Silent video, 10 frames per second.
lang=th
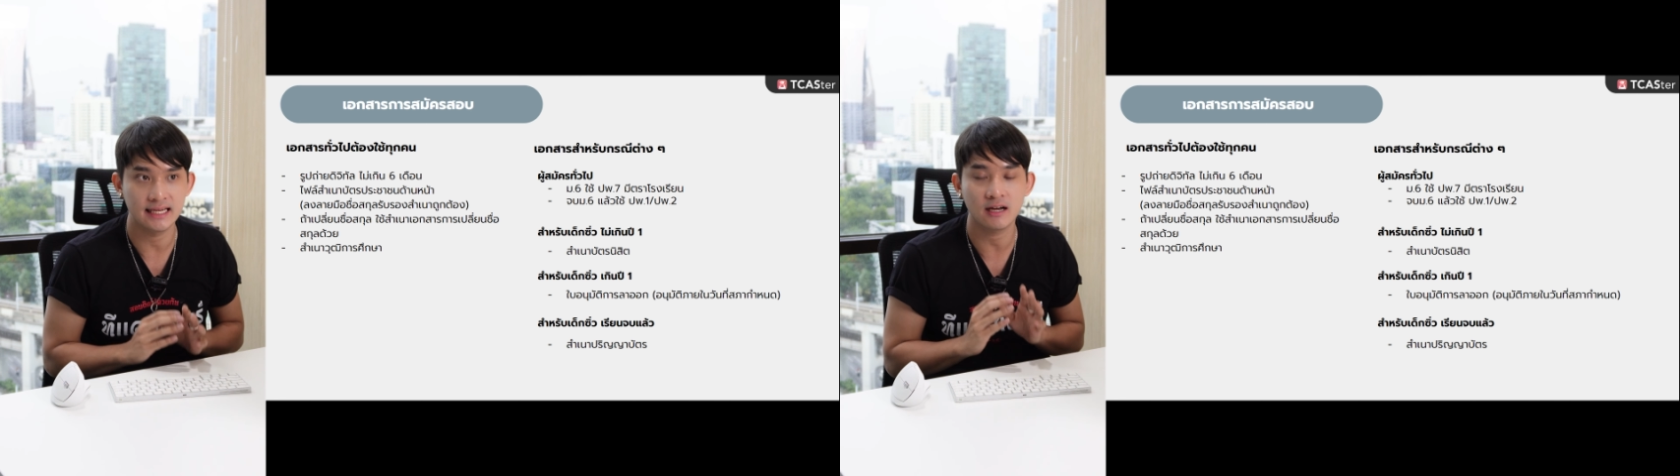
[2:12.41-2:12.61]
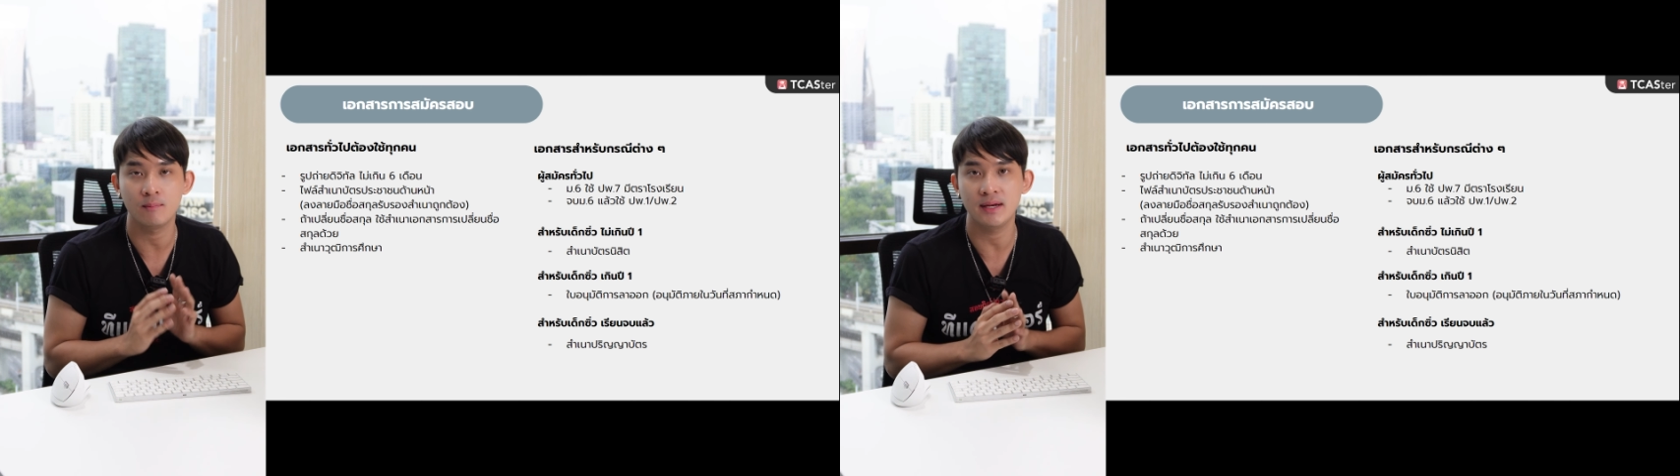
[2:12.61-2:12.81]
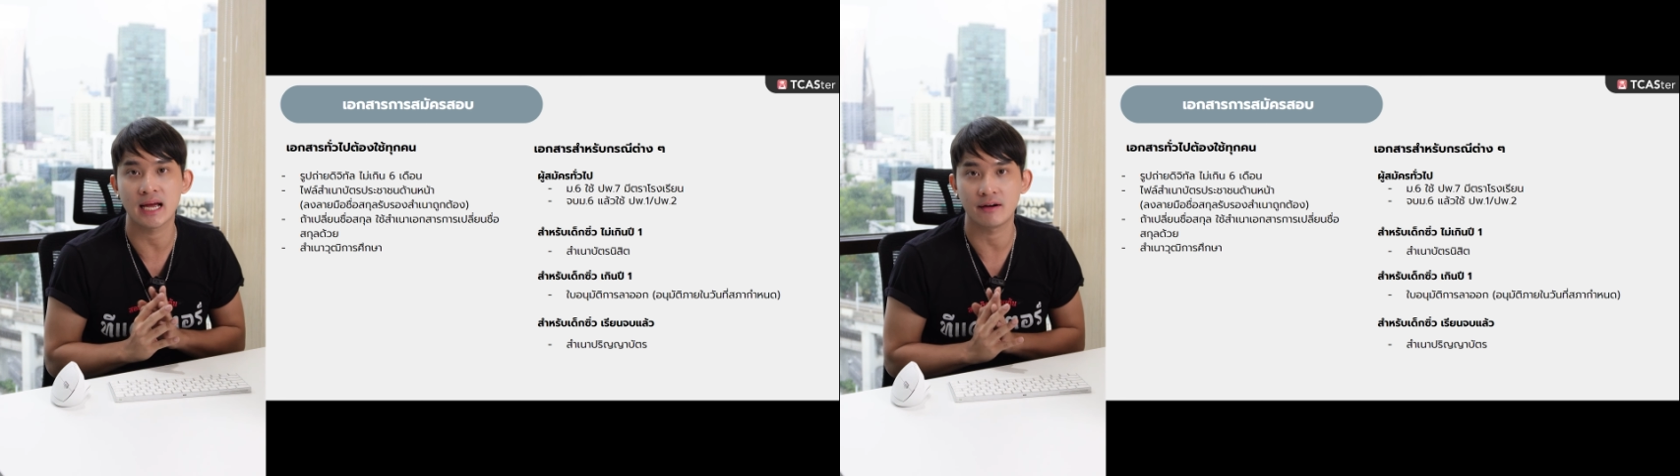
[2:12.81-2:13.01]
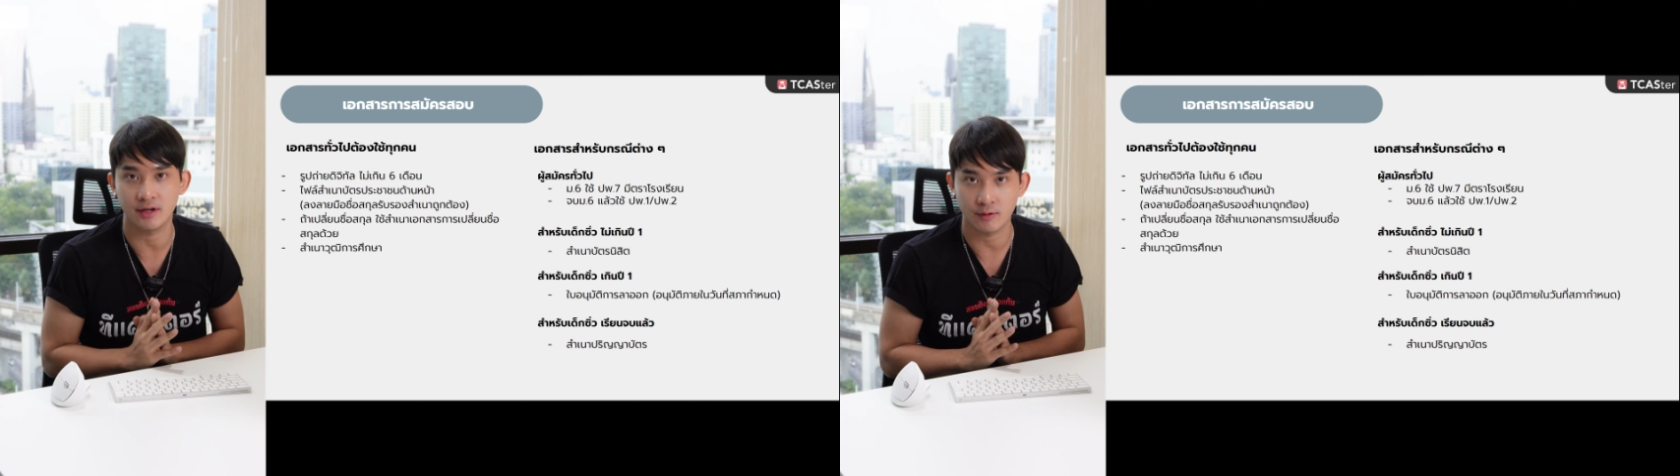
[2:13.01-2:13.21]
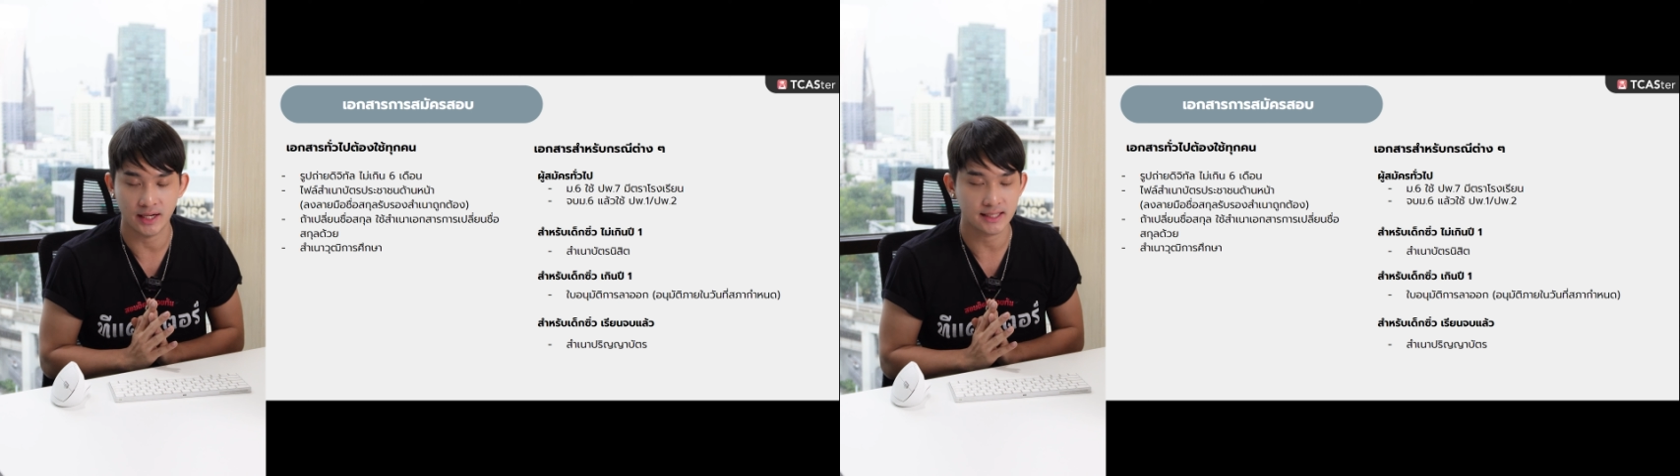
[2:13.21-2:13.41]
ที่เขามีการ
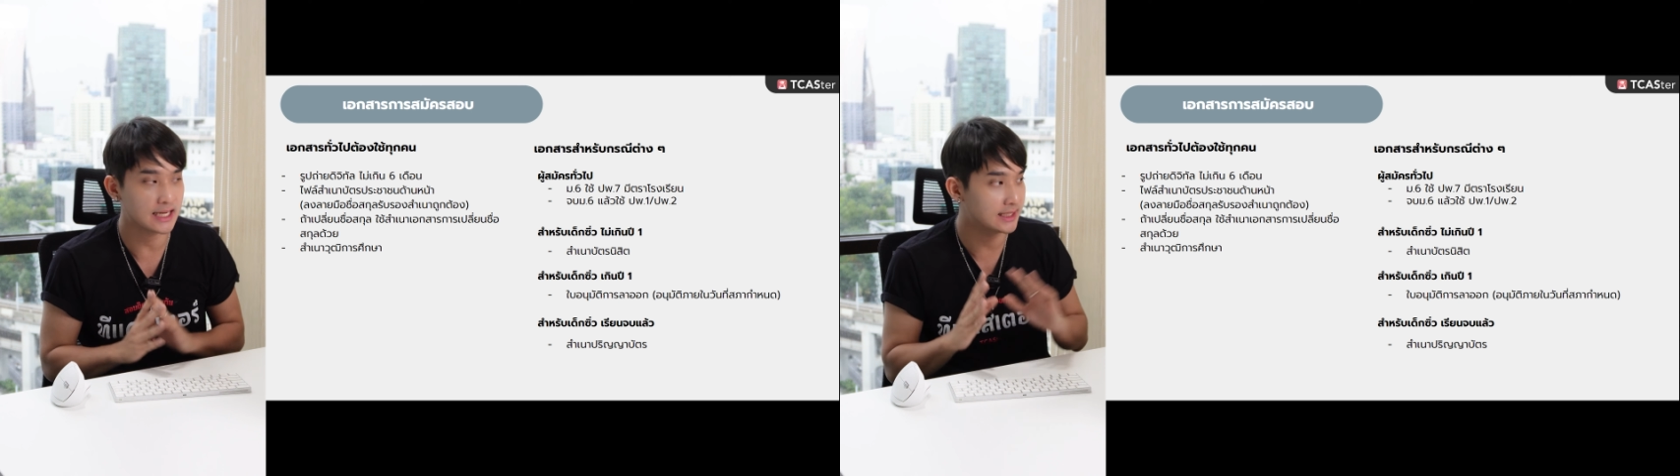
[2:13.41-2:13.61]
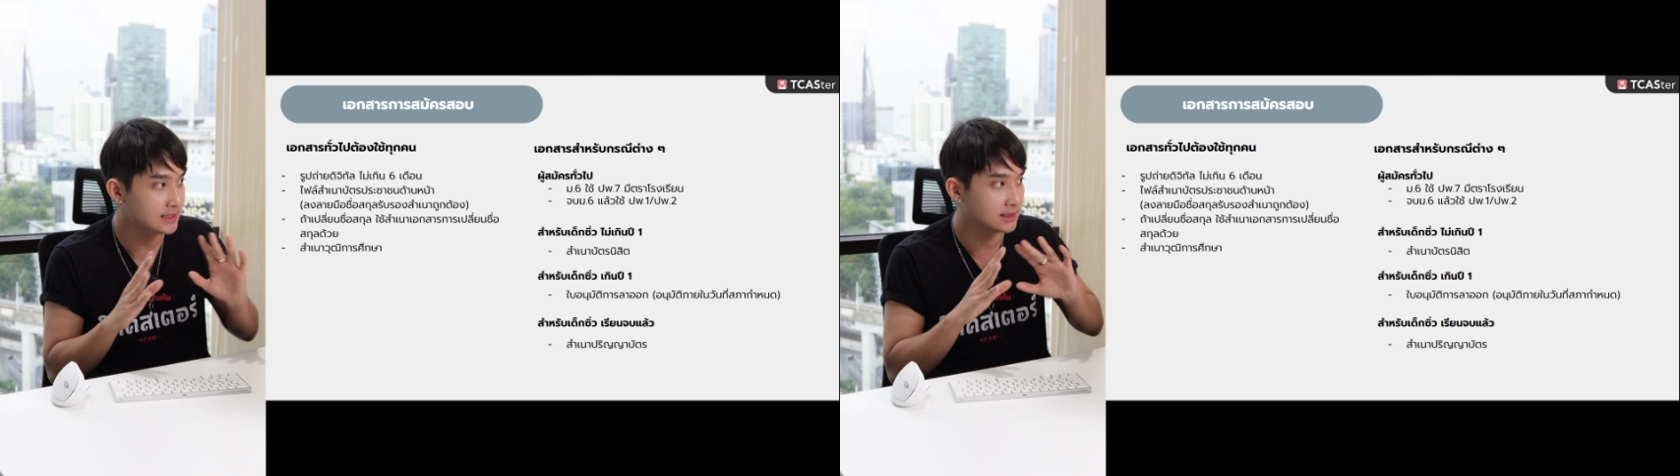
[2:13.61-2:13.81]
รีเควสอันนี้